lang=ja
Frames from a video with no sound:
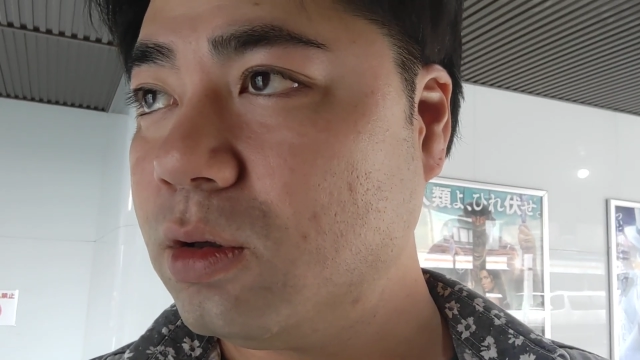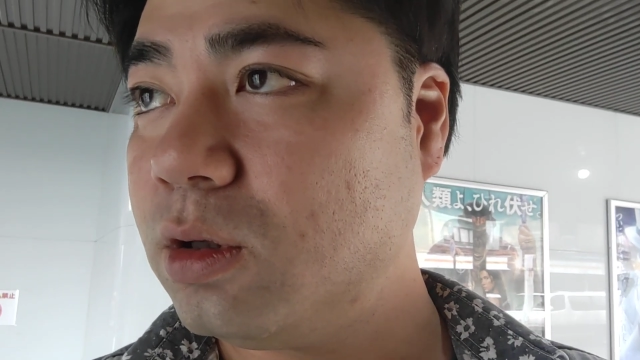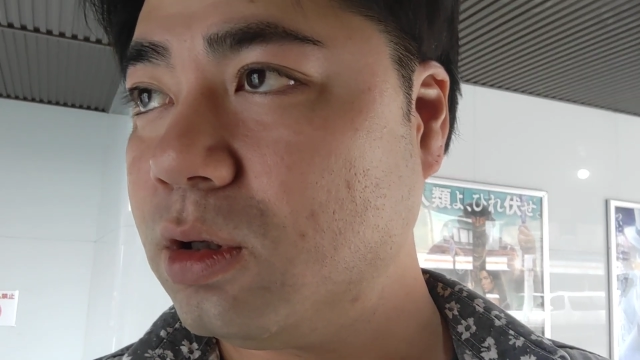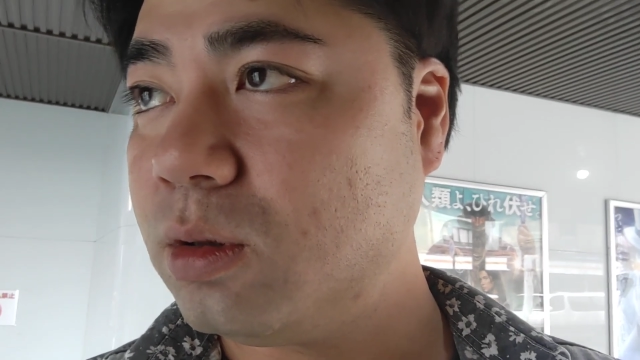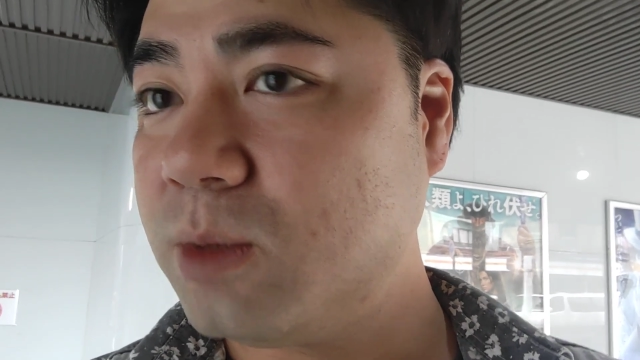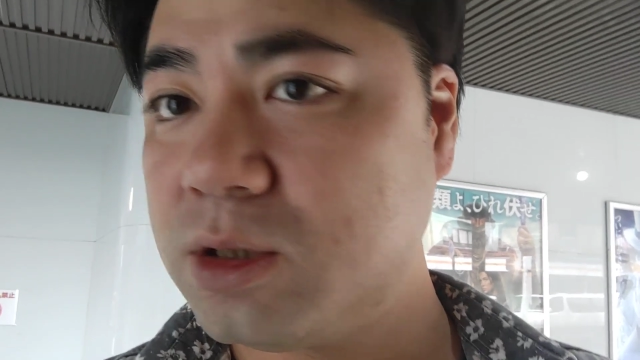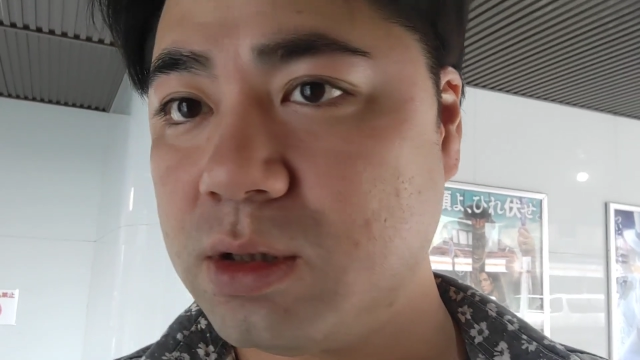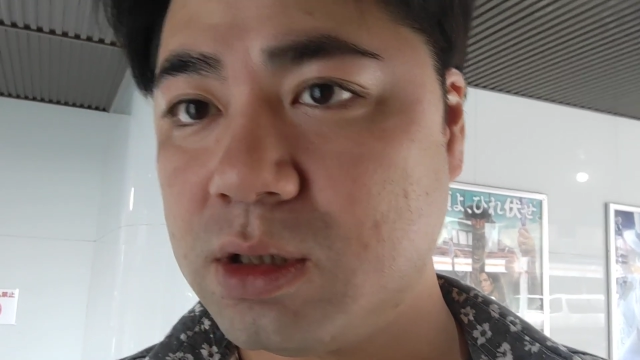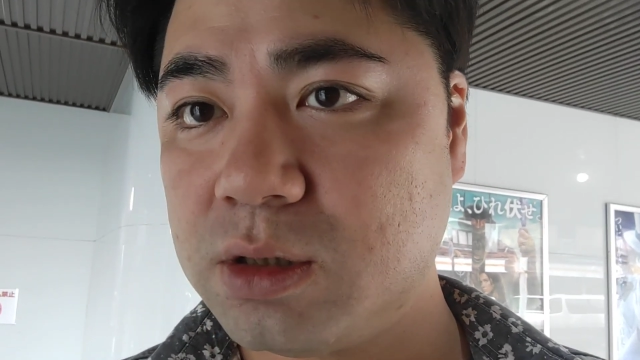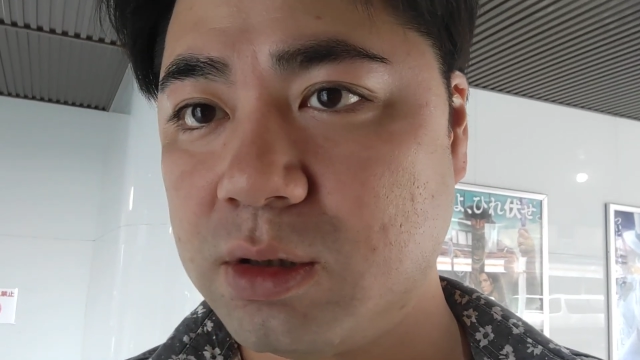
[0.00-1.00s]
えー、
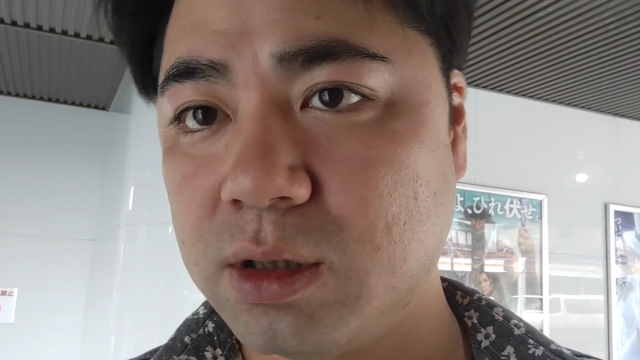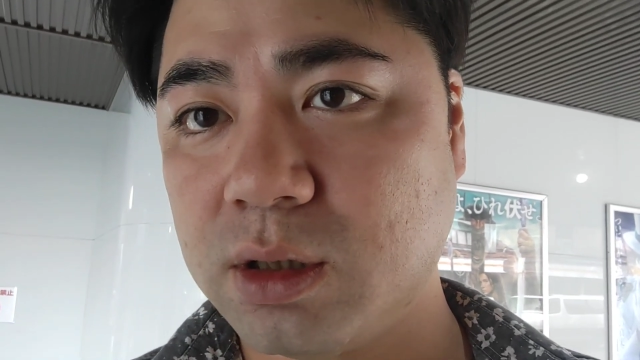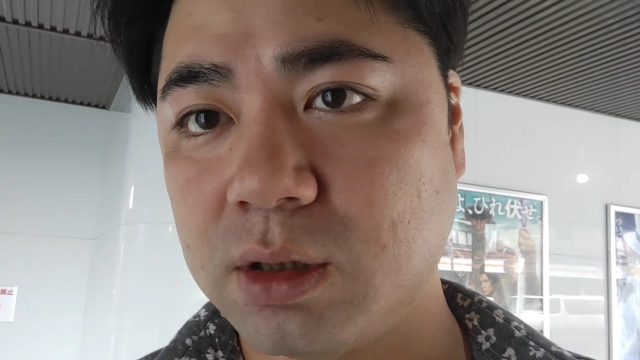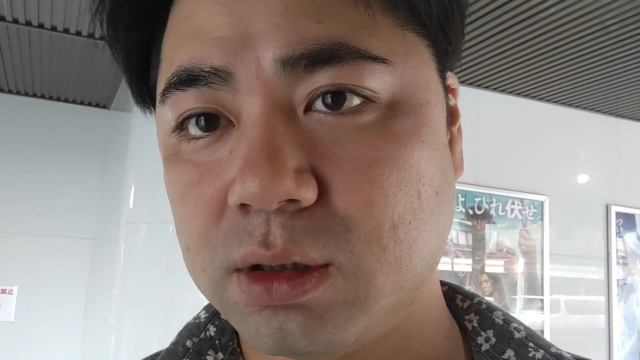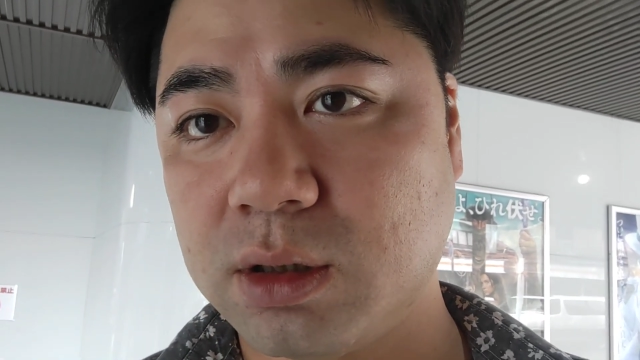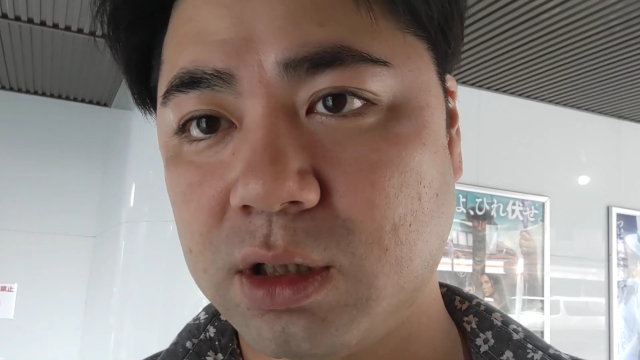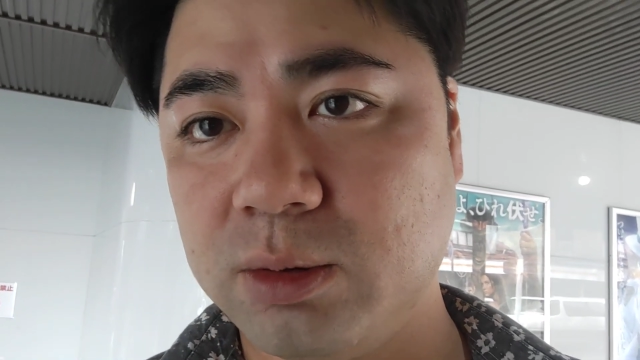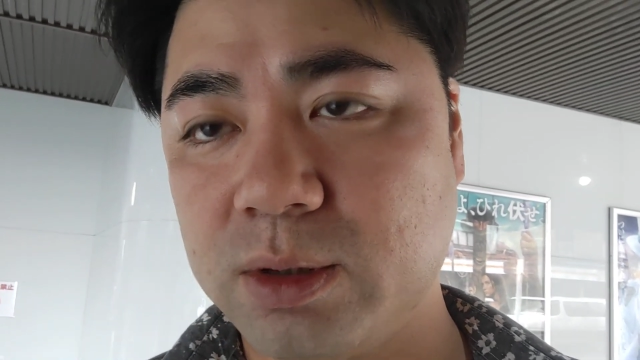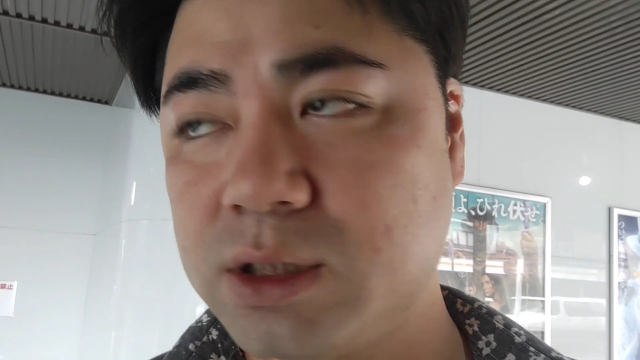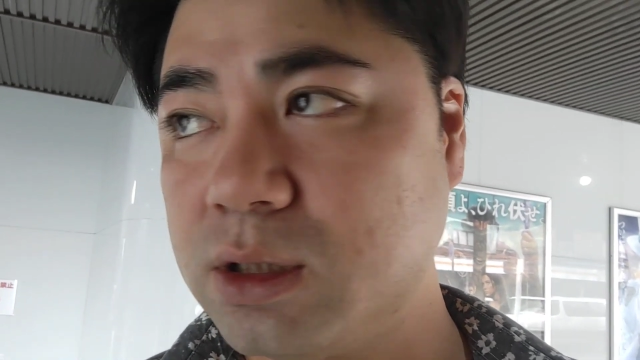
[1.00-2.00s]
メッセージくれた方が
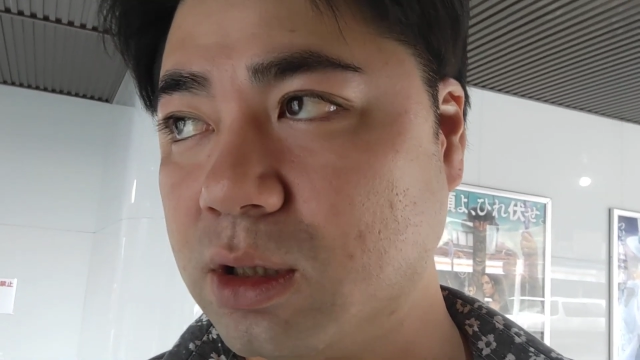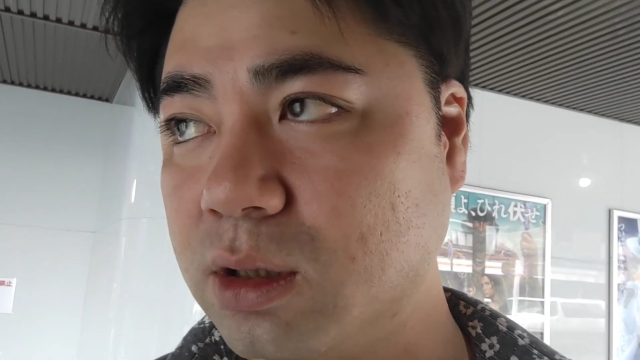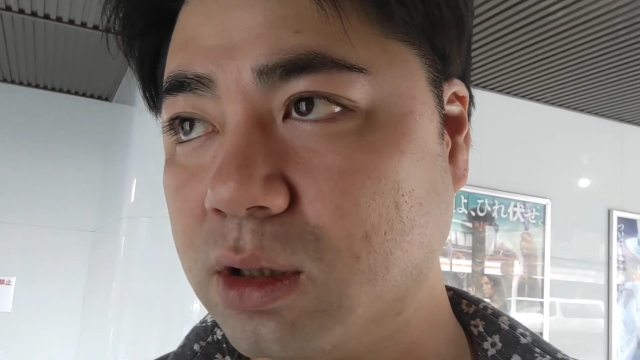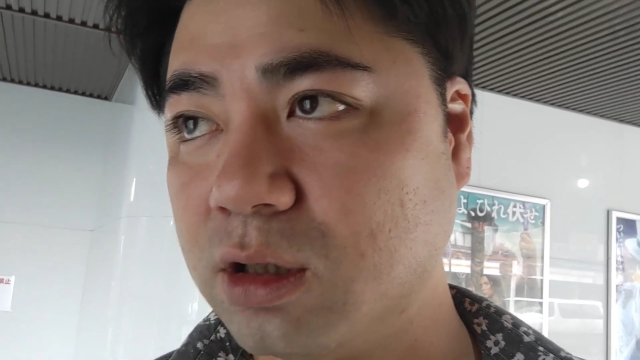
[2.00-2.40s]
いました